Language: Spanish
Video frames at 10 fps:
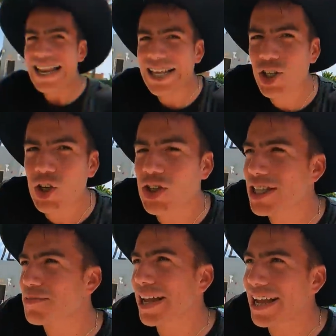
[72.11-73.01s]
en el caso que
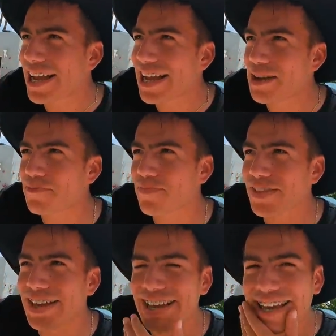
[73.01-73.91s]
ustedes vengan acá,
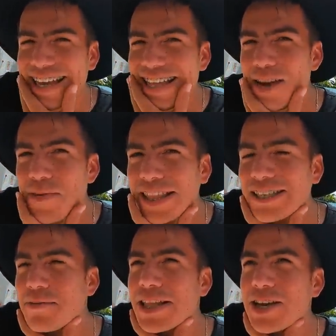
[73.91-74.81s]
eh, generalmente
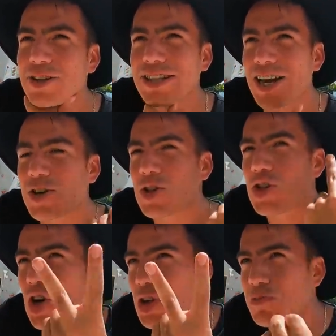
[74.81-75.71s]
se van a encontrar
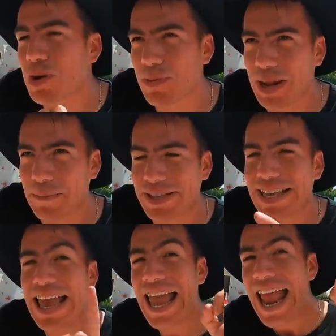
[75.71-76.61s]
con dos
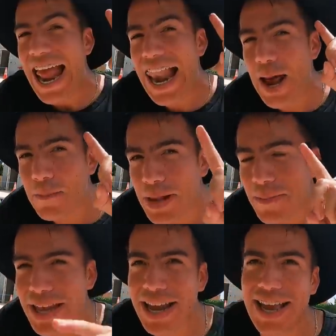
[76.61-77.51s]
problemas. La
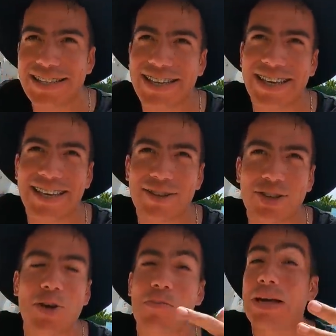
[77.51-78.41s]
primera es que
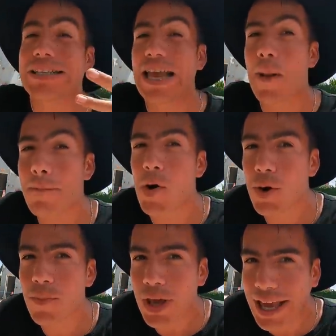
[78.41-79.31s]
todo puede ser
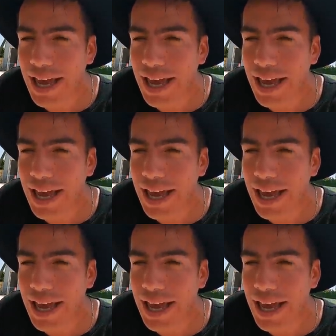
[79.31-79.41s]
muy muy